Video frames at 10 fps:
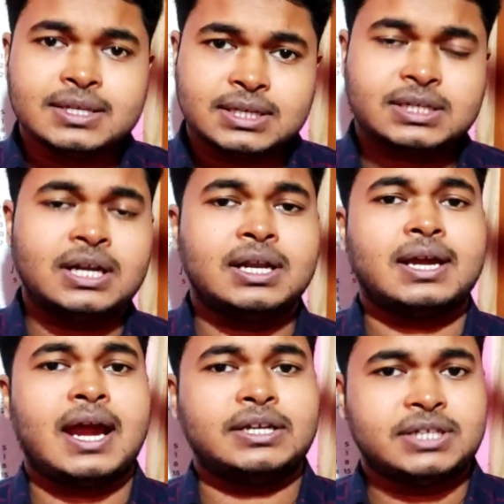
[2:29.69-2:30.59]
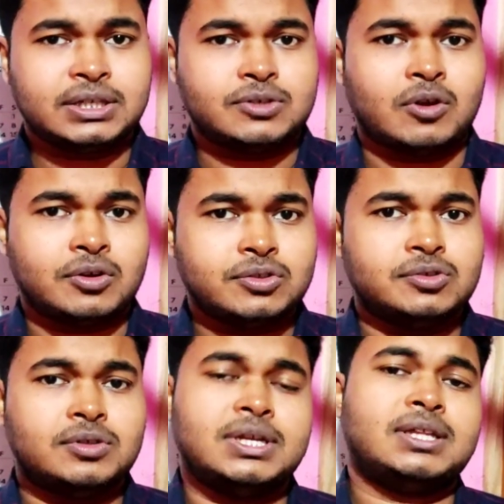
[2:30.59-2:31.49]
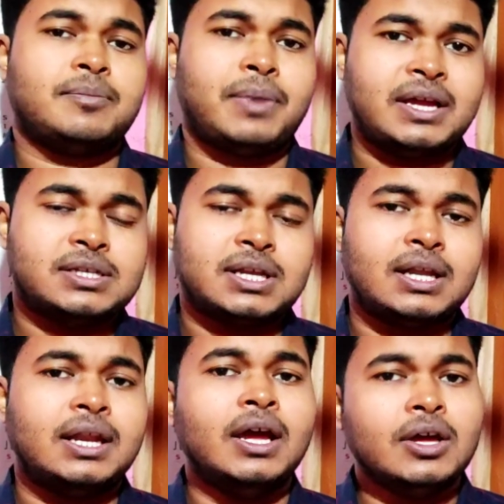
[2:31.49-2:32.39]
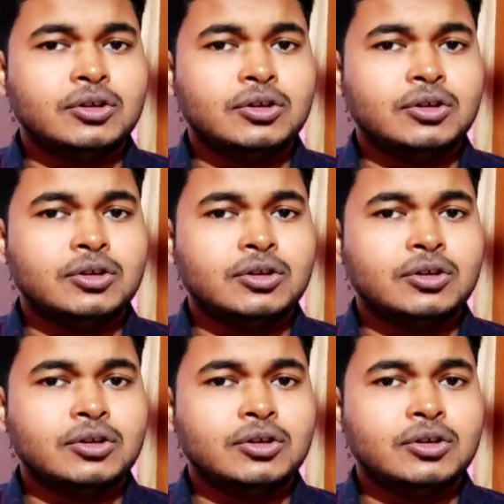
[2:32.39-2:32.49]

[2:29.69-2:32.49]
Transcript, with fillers: সেশনটাকে অ্যাডজাস্ট করানোর জন্য যাতে বাইশ সালের